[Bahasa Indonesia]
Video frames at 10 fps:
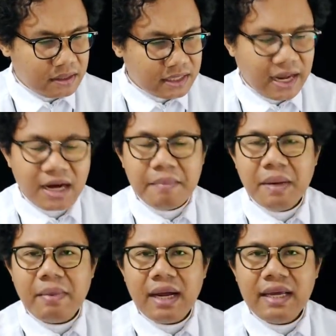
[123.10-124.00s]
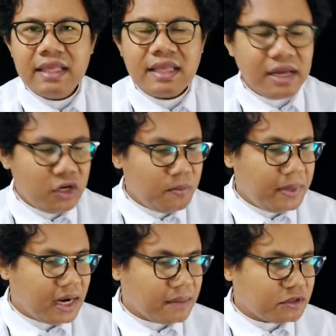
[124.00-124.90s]
Sekarang memang kita
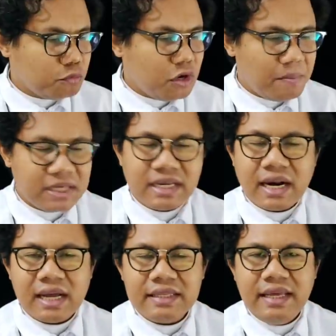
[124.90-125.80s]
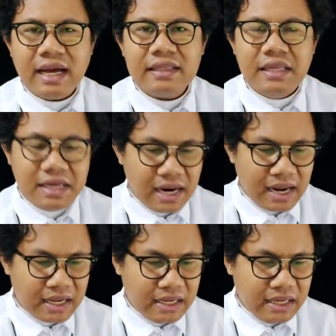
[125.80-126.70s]
hidup dalam sebuah masyarakat yang tidak
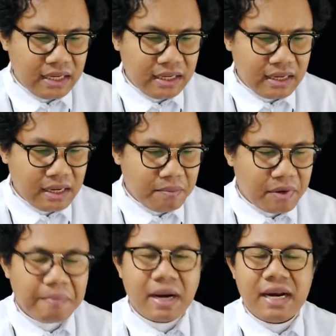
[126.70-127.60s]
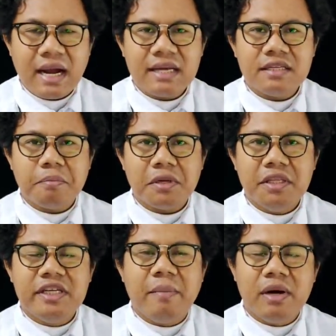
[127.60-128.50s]
lagi berpandangan
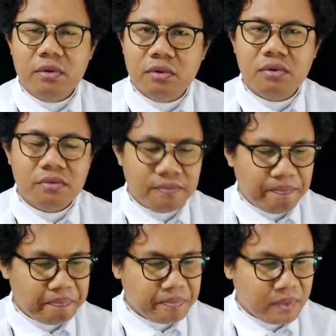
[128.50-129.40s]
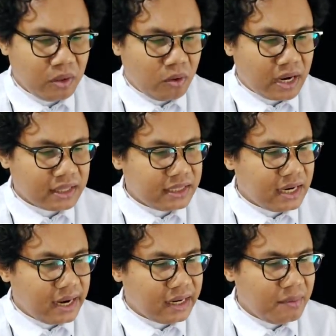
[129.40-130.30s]
seperti zaman dulu. Orang
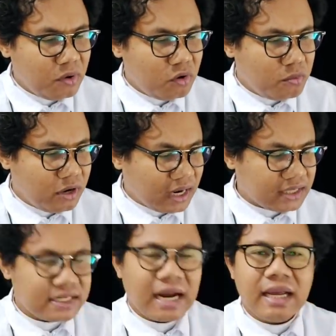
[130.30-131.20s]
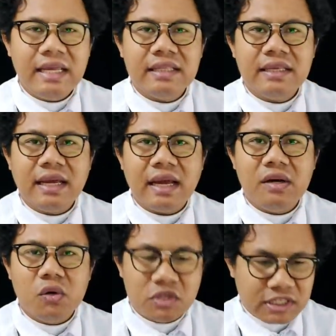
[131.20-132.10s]
tidak lagi menghubungkan sakit
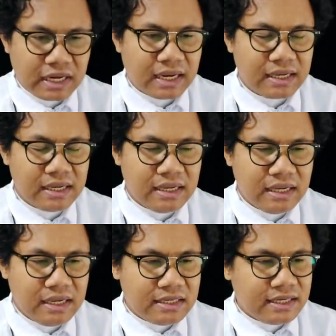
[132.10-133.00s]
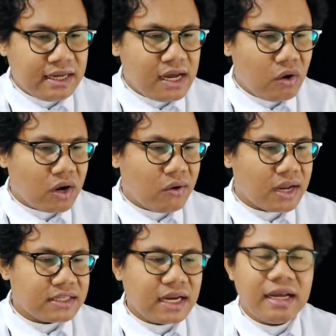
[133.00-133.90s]
dengan dosa, sehingga
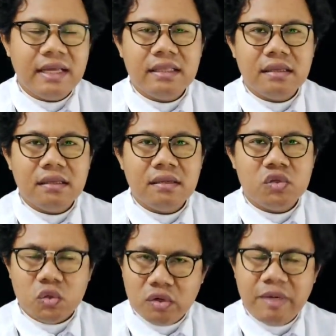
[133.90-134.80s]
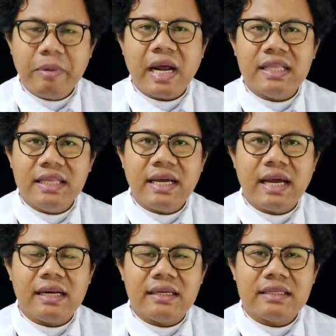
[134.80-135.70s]
orang-orang sakit sungguh
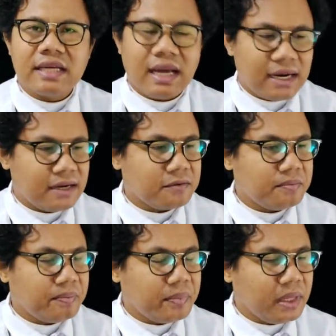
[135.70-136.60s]
diperhatikan sekarang